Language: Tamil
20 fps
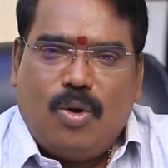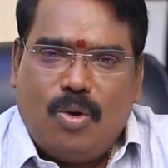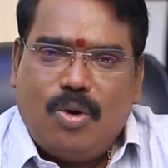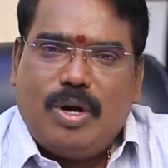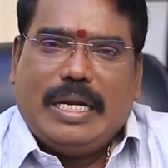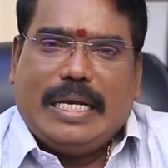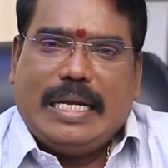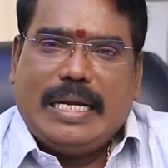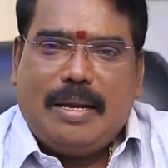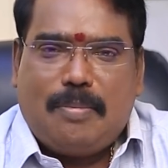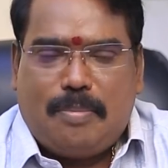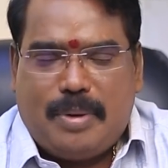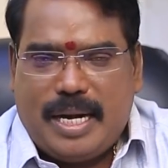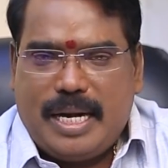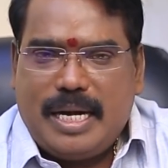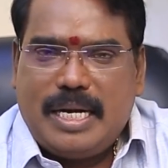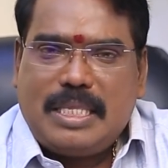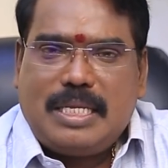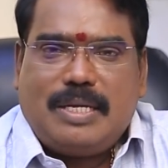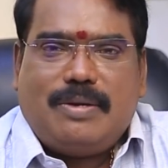உங்களுக்கு நான்
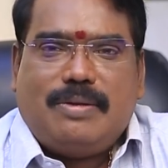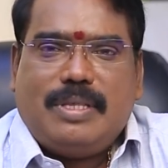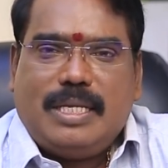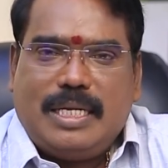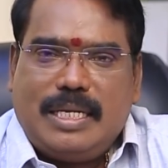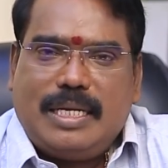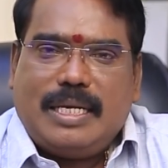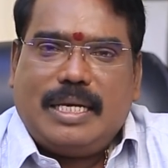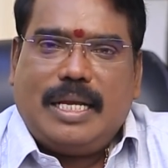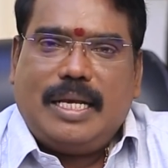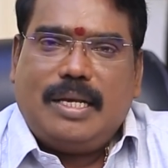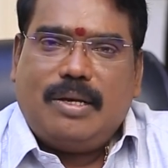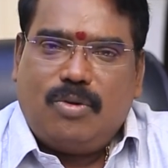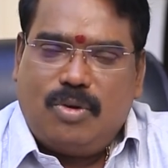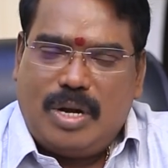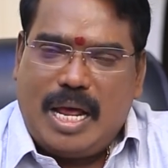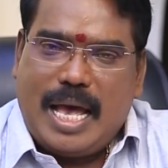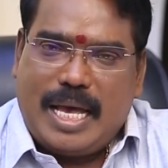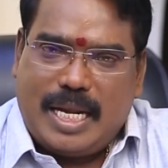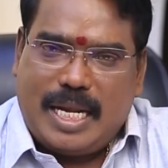பணம் எடுத்துகிட்டு வந்துகிட்ருக்கிறேன்
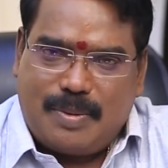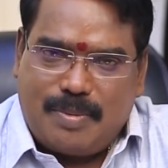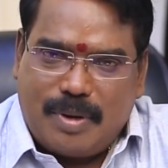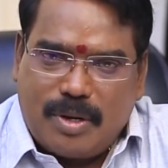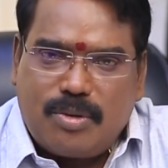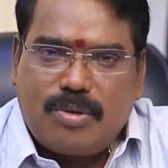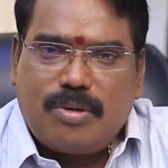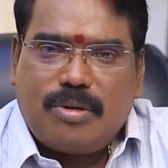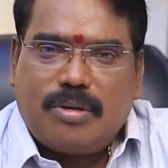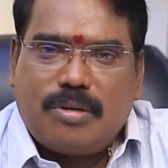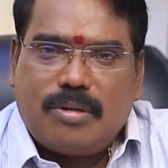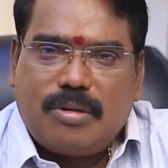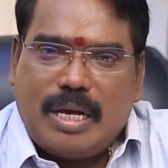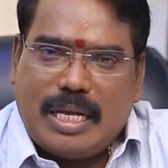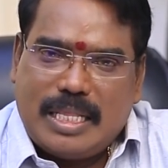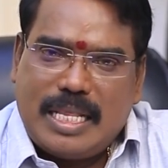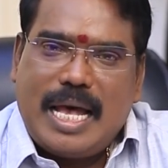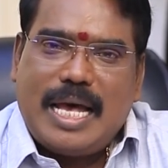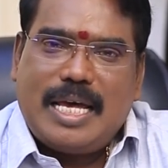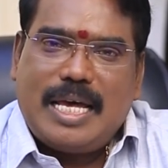ஒரு ஆயிரரூபா கொடுக்கணும்
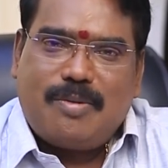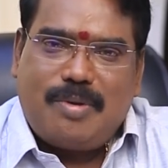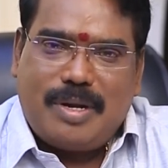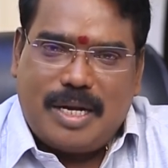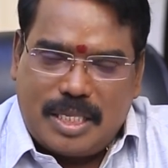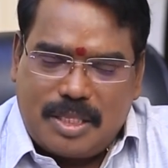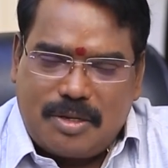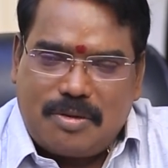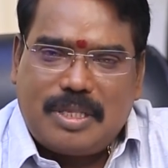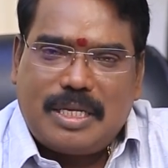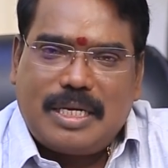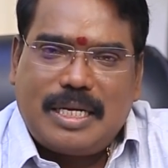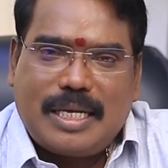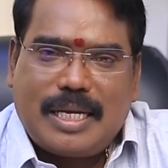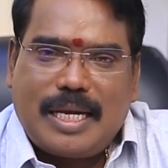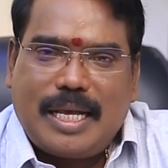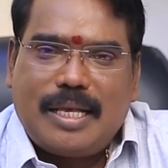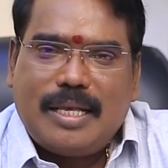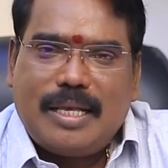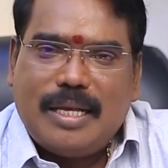அந்த ஆயிரரூபா எடுத்துகிட்டு
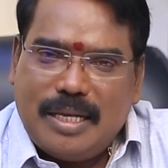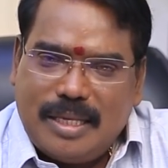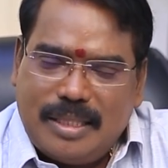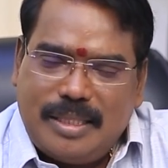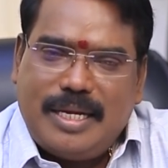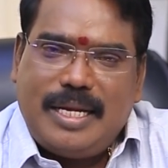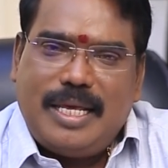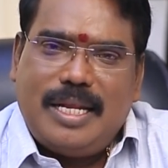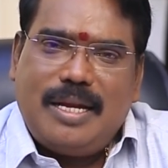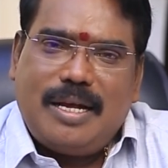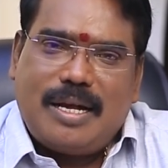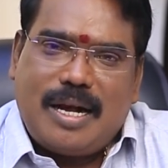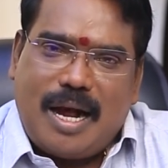வந்துட்டுருக்கிறேன் திடீர்னு